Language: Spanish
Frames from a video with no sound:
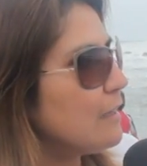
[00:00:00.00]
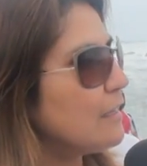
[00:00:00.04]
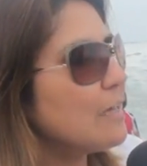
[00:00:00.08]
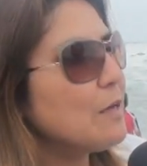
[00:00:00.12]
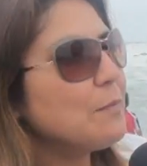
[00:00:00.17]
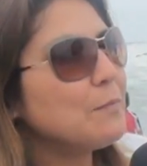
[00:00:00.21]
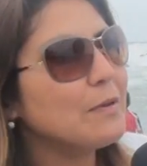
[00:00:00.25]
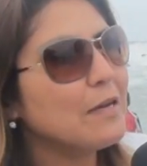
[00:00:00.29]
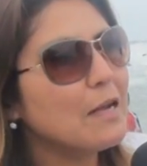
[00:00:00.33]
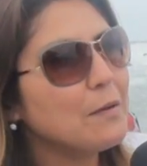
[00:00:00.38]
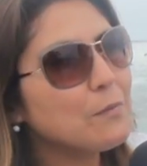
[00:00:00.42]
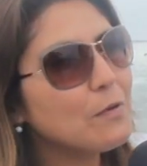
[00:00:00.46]
y
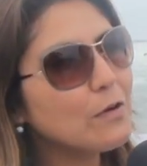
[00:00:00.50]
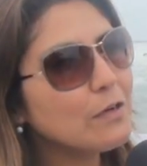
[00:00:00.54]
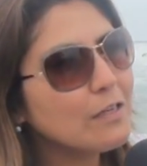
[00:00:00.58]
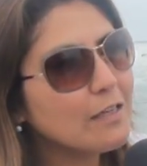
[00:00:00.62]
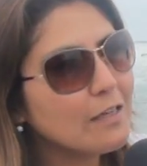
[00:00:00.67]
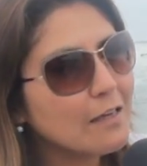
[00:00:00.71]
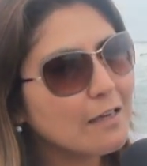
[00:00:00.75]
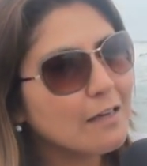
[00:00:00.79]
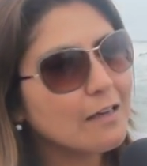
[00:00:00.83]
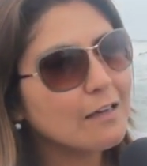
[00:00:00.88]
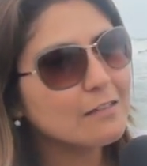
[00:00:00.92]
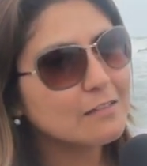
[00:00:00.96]
esperamos
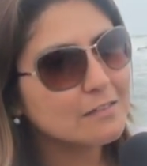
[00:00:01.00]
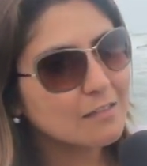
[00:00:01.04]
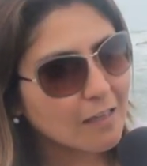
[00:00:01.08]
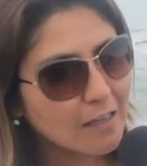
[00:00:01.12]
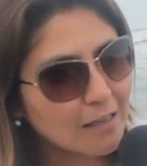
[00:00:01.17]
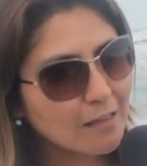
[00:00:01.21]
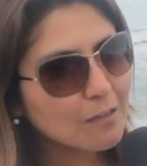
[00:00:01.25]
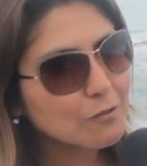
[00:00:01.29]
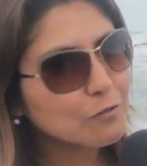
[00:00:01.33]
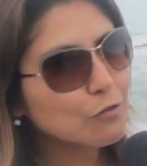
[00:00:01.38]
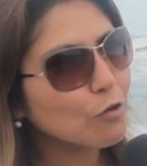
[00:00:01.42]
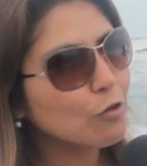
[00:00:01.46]
que
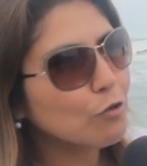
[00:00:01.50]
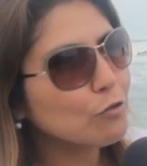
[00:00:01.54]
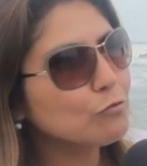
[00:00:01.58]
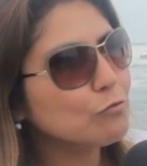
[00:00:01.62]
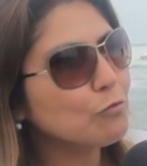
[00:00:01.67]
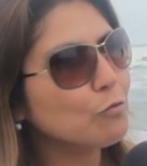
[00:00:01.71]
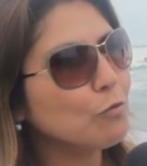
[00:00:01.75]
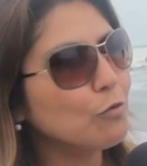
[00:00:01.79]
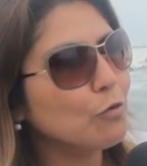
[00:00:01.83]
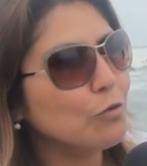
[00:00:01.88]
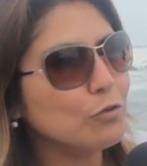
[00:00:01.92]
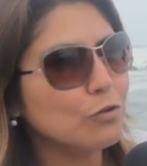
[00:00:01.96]
sea de todo
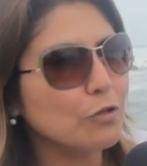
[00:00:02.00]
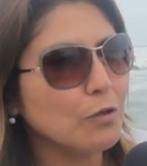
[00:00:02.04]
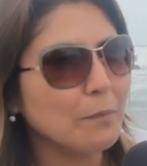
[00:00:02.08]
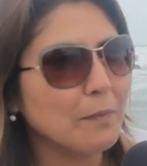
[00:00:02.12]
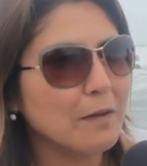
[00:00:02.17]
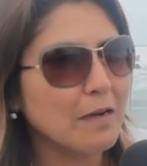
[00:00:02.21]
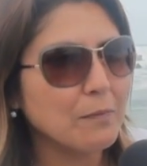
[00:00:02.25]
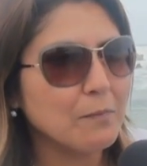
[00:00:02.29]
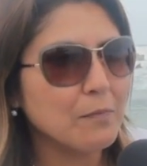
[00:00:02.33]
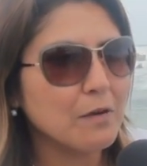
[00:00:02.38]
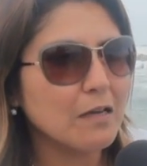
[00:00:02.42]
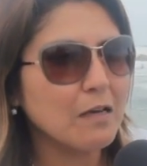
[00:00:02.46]
su gusto,
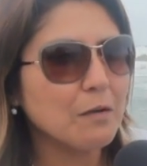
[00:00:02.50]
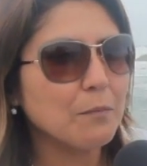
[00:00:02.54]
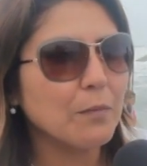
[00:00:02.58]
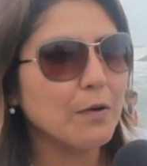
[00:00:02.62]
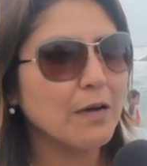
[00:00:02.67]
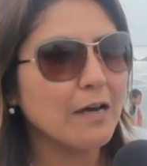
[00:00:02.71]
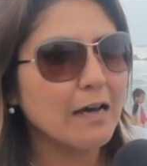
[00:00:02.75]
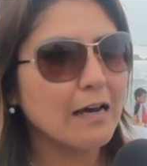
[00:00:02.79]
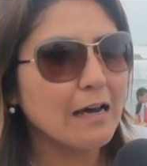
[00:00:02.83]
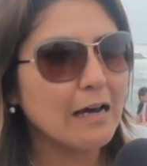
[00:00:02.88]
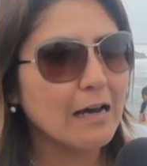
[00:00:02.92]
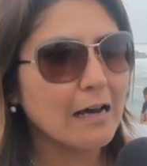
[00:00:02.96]
esperamos que
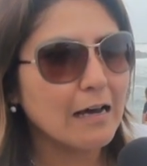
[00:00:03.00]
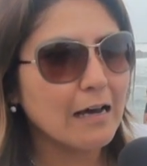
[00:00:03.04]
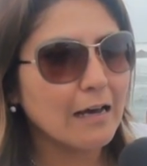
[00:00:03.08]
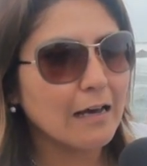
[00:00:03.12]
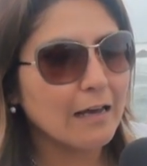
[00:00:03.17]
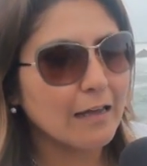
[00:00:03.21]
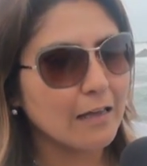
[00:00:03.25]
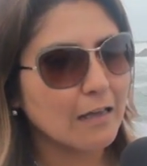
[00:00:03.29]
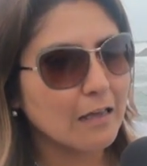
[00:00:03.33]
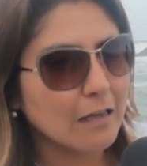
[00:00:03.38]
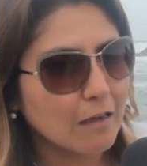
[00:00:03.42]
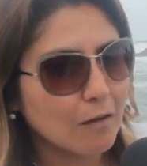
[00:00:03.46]

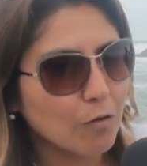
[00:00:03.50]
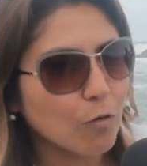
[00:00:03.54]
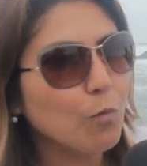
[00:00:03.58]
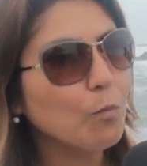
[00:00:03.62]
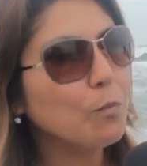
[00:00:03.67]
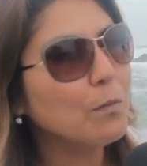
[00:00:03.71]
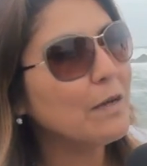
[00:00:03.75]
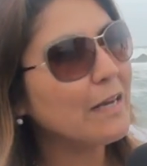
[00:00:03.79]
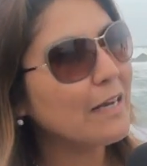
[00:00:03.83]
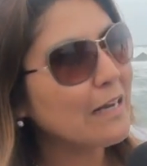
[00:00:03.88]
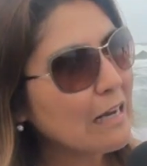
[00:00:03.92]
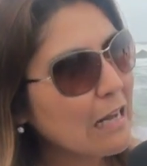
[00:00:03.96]
pueda eh,
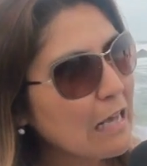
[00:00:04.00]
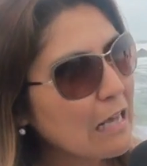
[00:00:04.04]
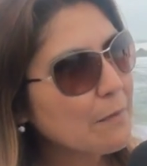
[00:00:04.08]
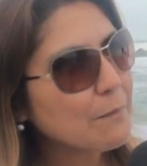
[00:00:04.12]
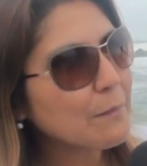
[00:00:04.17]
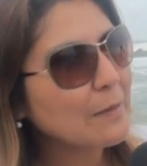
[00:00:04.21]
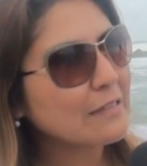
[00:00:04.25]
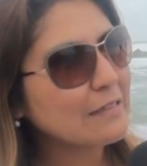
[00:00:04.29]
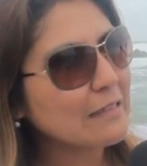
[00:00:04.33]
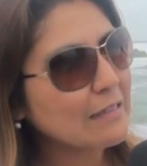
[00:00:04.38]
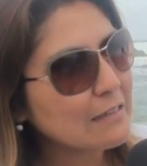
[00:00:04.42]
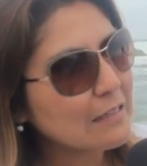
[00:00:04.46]
cumplir las
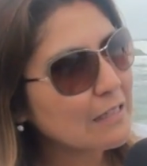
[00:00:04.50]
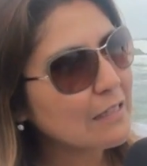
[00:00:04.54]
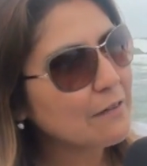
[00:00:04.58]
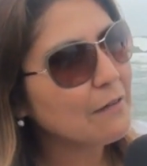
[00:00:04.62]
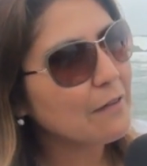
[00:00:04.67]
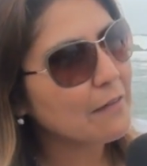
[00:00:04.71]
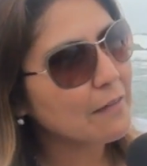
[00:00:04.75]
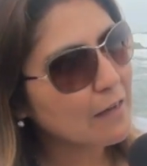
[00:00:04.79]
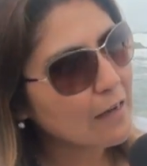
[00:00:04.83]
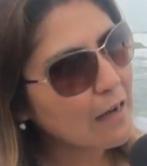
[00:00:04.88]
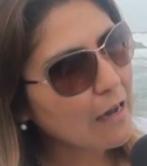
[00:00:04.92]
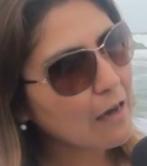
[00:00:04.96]

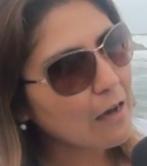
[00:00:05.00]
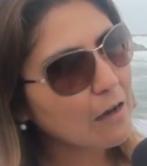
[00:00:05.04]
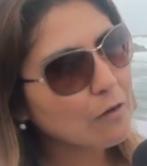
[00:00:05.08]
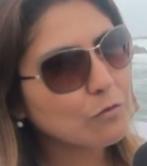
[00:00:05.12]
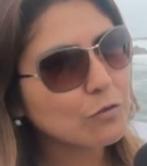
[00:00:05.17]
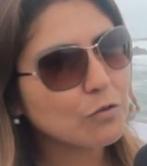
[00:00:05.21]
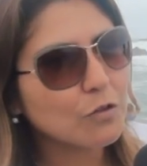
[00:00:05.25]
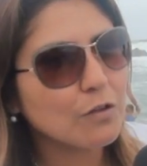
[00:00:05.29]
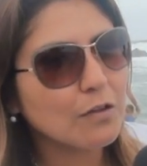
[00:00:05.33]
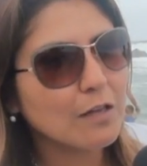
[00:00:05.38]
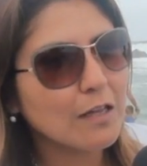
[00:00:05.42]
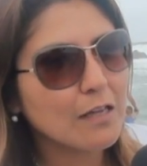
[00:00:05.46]
expectativas de cada
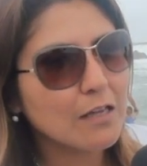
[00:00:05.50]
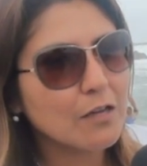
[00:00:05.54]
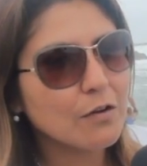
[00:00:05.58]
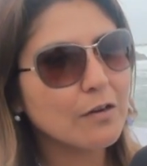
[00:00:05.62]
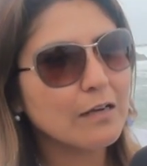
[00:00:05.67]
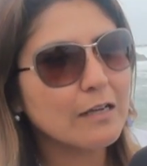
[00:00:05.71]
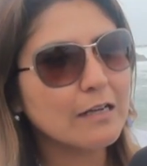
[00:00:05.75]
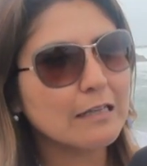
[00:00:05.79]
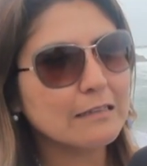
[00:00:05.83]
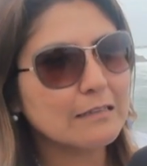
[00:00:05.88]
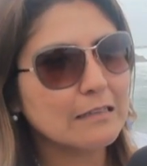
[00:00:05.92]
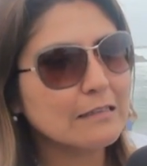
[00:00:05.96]
uno de
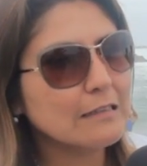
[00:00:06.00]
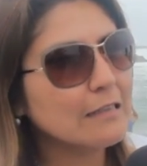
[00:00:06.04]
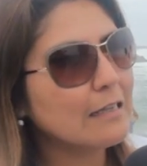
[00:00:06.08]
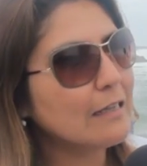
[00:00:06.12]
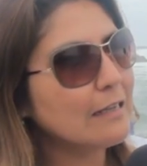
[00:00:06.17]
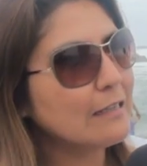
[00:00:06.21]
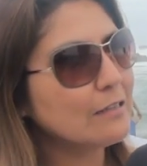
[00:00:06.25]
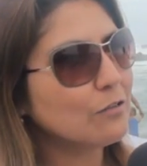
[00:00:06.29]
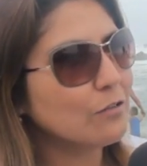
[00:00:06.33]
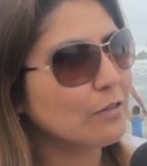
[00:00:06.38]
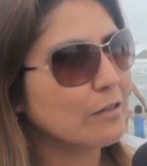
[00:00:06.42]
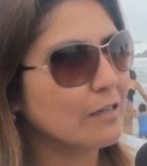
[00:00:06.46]
ellos en
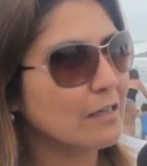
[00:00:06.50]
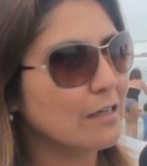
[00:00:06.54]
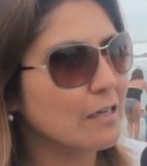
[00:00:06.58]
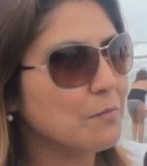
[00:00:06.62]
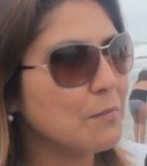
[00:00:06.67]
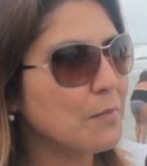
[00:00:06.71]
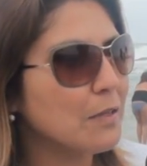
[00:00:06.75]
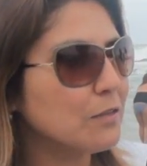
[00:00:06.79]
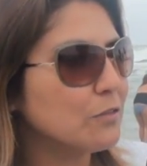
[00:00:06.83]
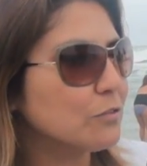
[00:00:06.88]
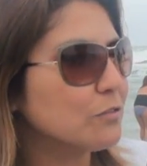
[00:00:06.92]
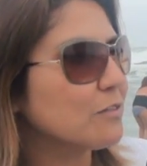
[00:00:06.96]
atender estos
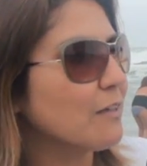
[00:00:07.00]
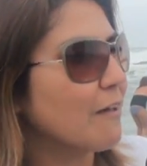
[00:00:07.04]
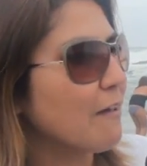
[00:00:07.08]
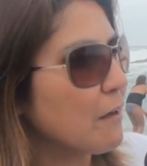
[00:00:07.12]
requerimientos.